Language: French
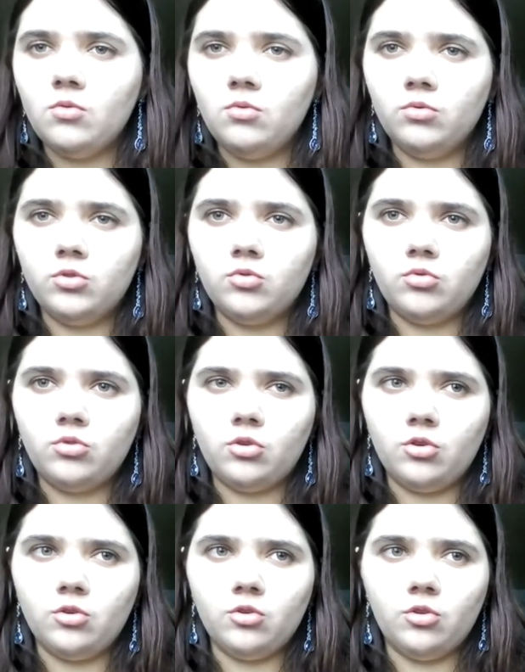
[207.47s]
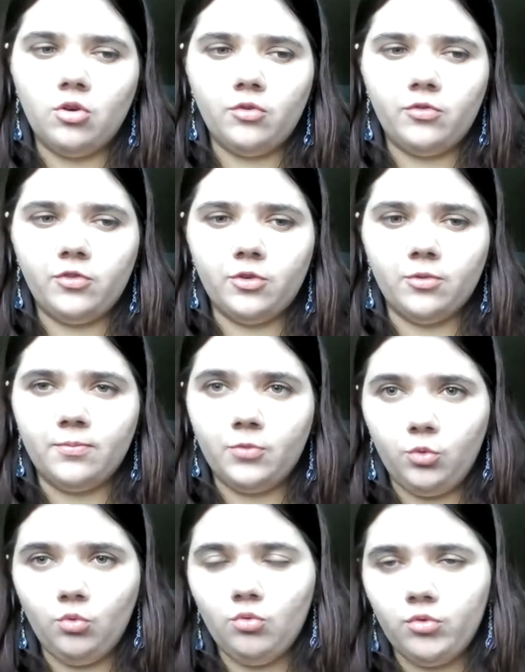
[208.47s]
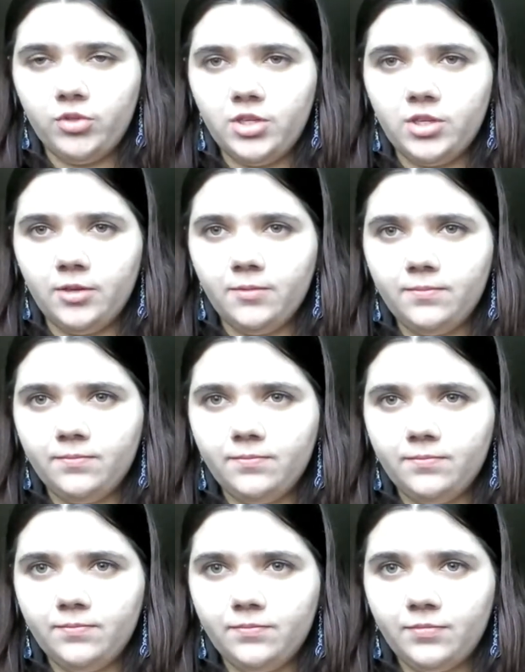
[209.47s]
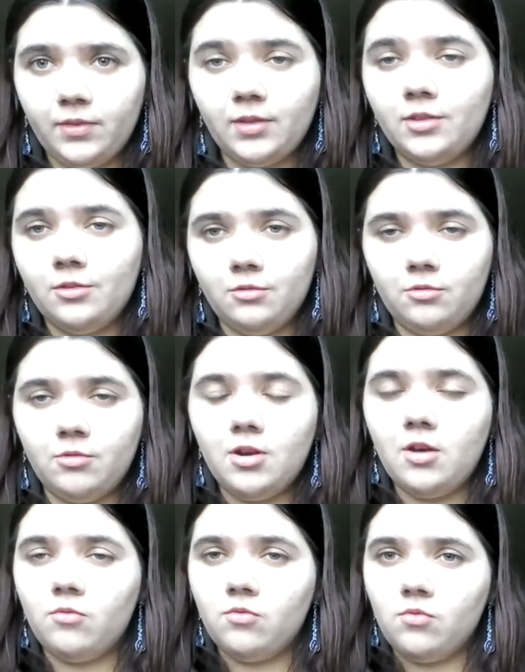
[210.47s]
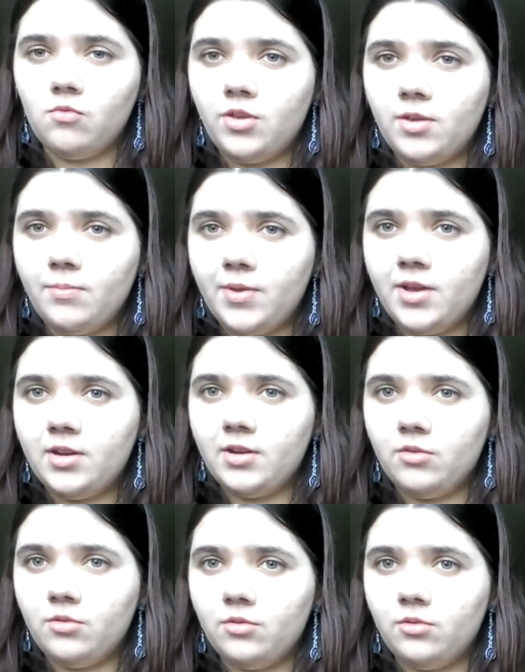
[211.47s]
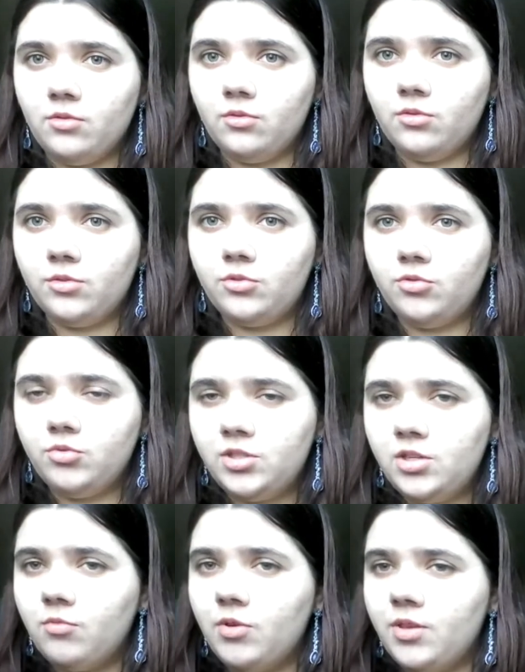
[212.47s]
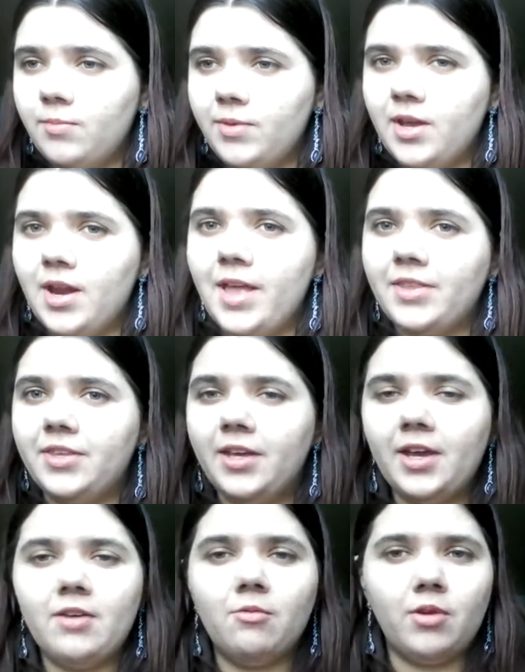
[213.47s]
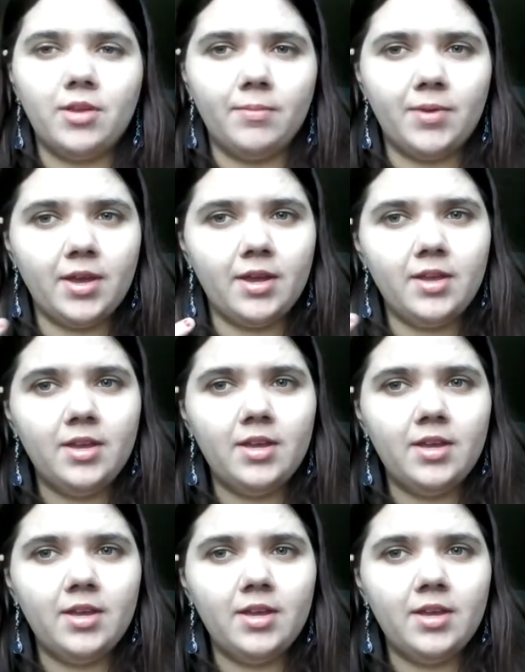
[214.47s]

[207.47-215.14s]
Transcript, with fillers: aux autres euh, enfants, dont Odie. Donc voilà, vous voyez bien le, souci, vous voyez bien l'intérêt, vous voyez bien.